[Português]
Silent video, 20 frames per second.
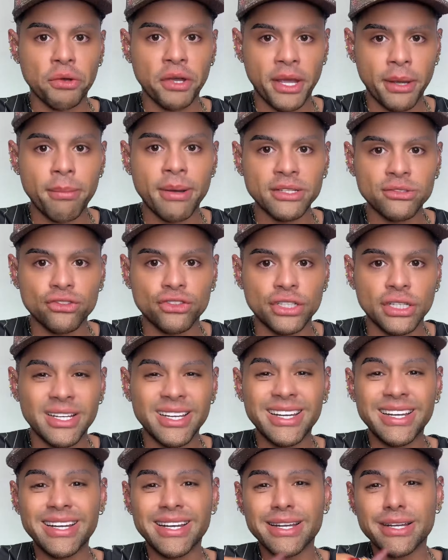rebati.
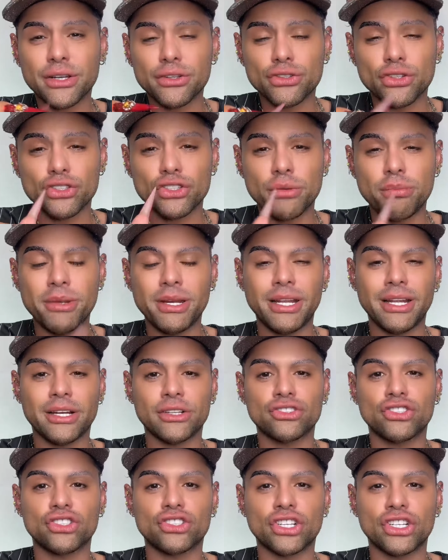Porque eu sou geminiana, a
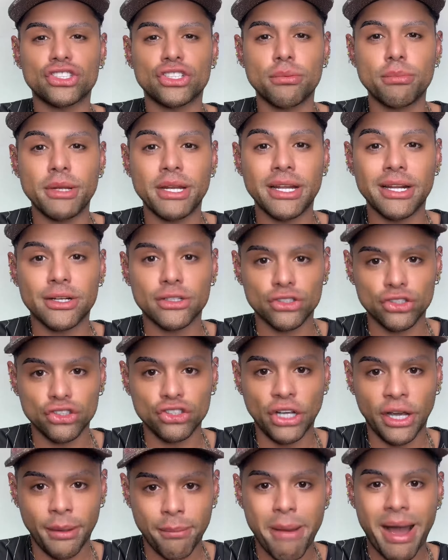gente que é geminiana, a gente
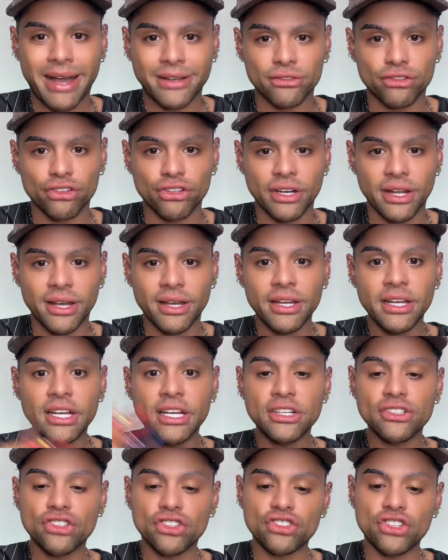rebate, né?
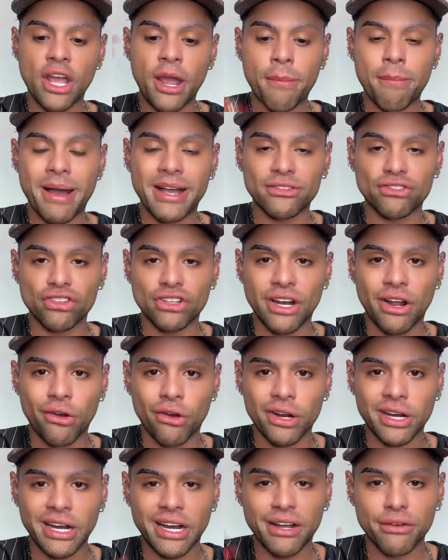A gente rebate na
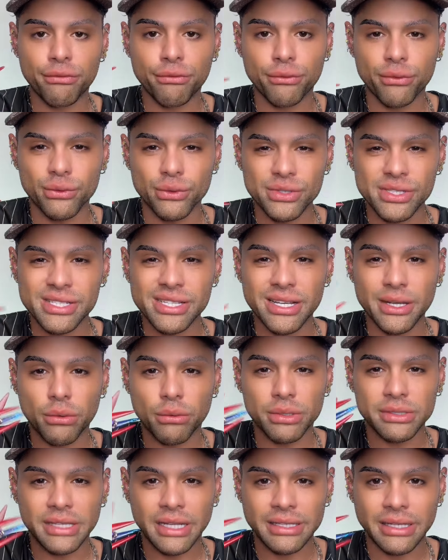hora, na fuça,
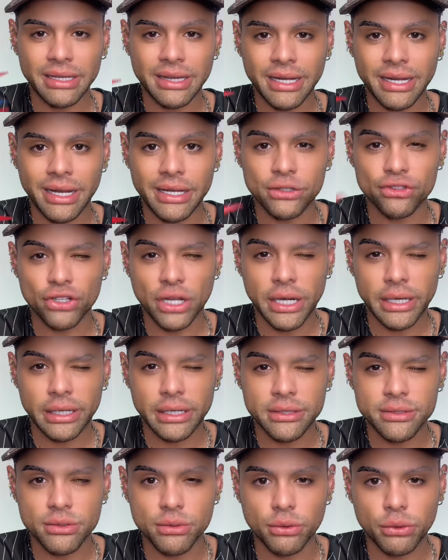enquanto ainda tá quente, que ela
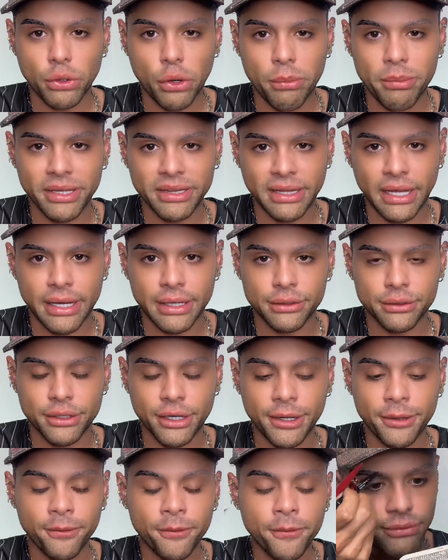exclui o comentário,
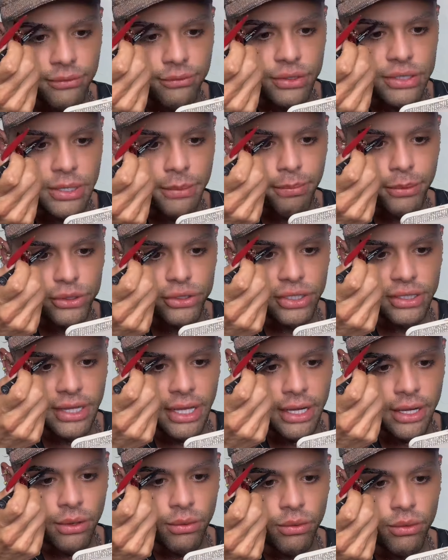né? Você pode até
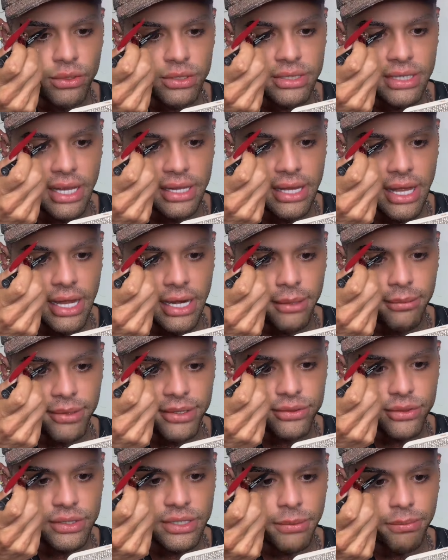não gostar dela, mas
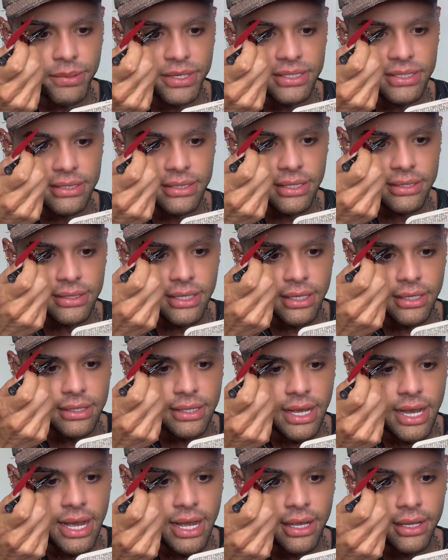você precisa
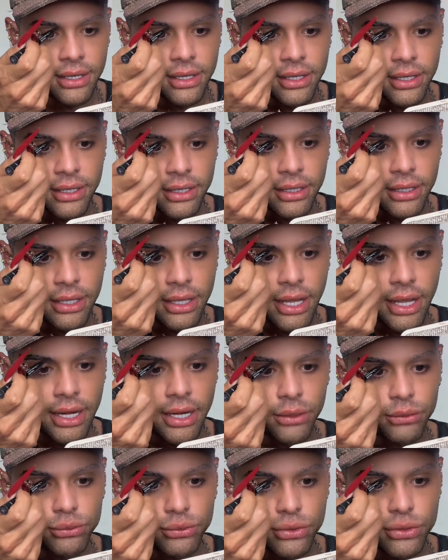aceitar que ela é
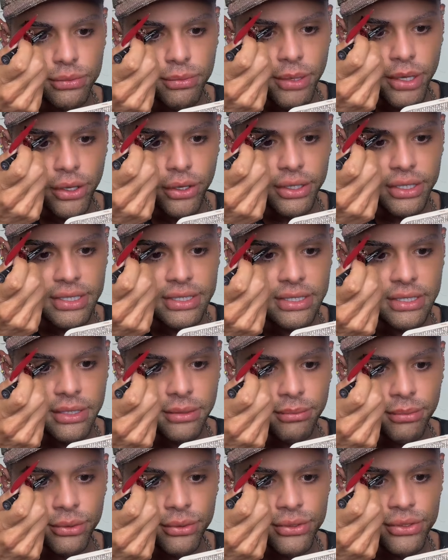um dos maiores
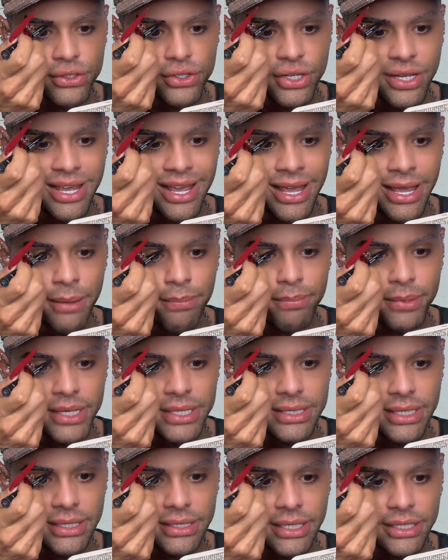símbolos de
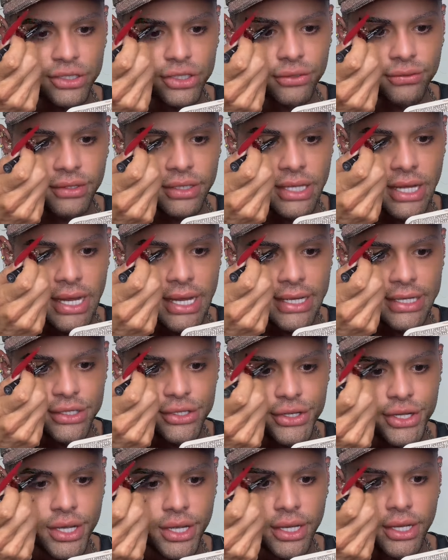
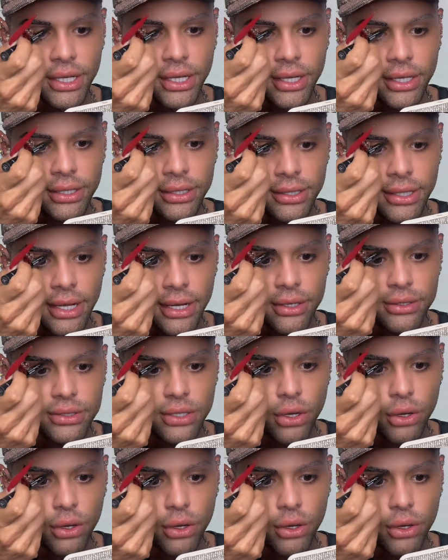representatividade da nossa